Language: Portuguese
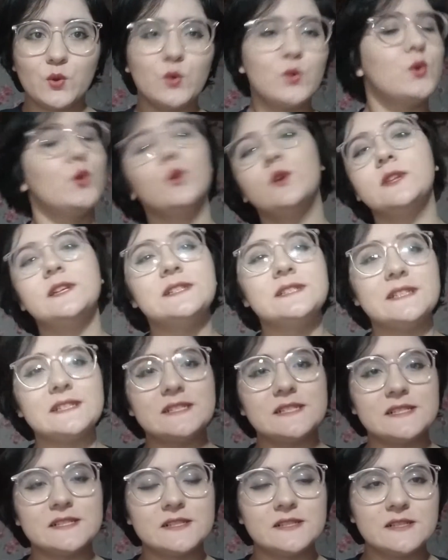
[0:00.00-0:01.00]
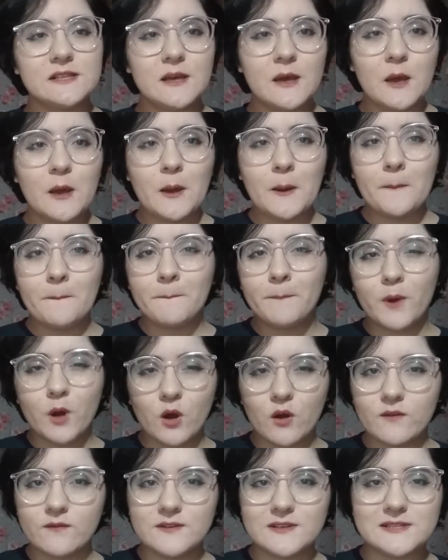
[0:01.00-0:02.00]
todas essas
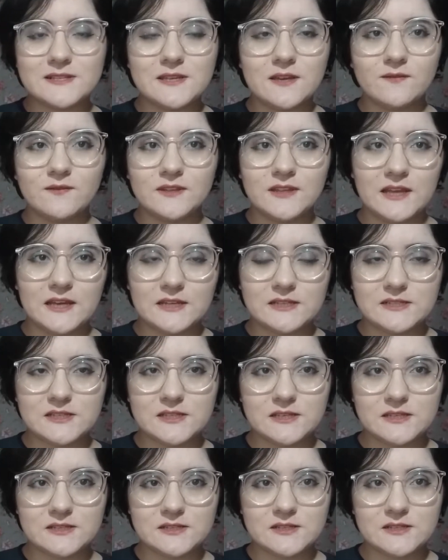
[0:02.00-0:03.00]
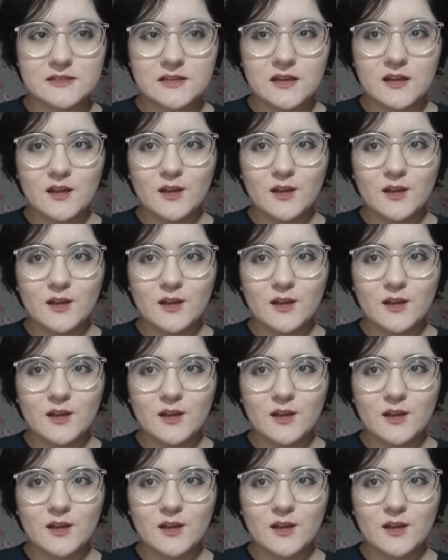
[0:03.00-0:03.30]
provas e evidências